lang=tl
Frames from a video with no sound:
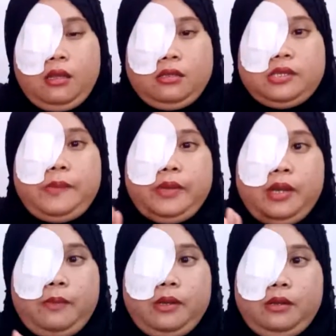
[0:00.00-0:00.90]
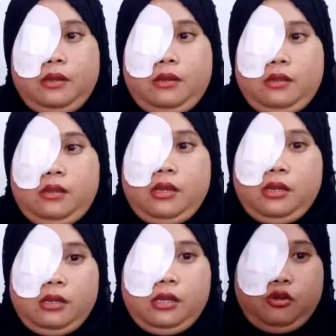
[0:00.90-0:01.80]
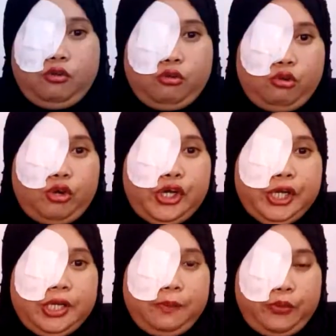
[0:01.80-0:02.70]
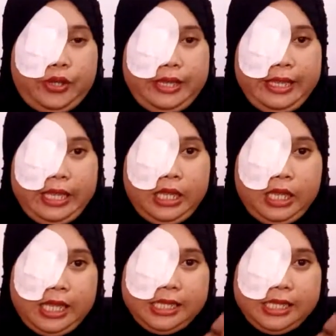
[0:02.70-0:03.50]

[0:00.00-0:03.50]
Sabi naman ni, eh, ni doktor, hindi pwede.